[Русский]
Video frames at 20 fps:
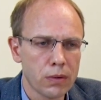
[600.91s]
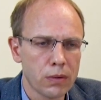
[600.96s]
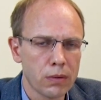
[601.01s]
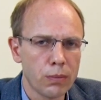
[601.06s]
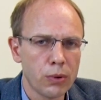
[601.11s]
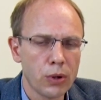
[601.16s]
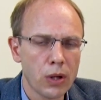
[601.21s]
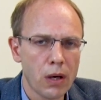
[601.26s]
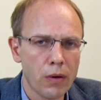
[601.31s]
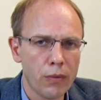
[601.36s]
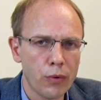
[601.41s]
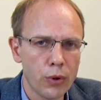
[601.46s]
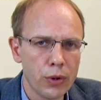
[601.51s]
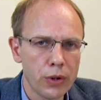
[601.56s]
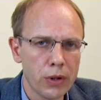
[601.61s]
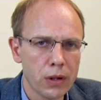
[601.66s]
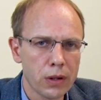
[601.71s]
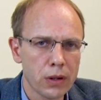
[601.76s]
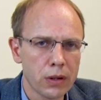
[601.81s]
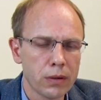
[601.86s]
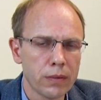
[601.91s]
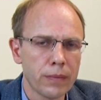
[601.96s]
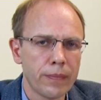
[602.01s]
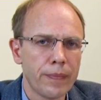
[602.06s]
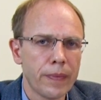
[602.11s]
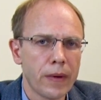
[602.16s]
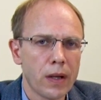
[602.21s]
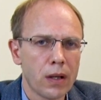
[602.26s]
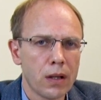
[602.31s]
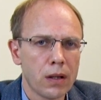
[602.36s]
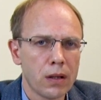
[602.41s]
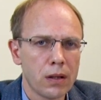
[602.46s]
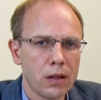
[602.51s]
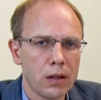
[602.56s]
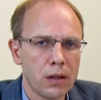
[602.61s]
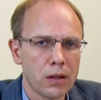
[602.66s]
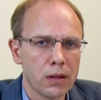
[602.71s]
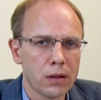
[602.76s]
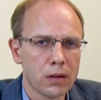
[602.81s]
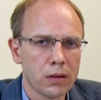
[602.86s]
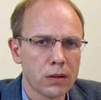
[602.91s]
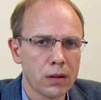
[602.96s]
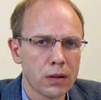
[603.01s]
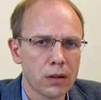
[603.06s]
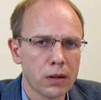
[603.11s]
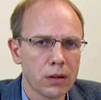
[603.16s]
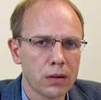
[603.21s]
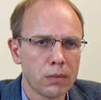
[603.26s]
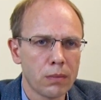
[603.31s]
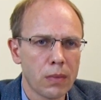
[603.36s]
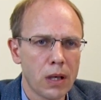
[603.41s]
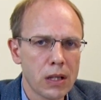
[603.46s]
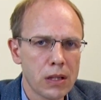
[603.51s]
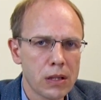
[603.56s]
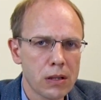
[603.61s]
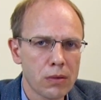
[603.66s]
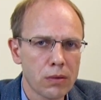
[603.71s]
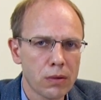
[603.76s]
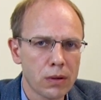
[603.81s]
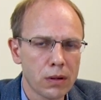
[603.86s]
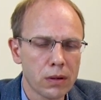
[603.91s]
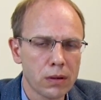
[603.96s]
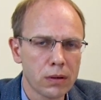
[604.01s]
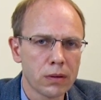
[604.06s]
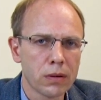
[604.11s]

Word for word: благовония и масло,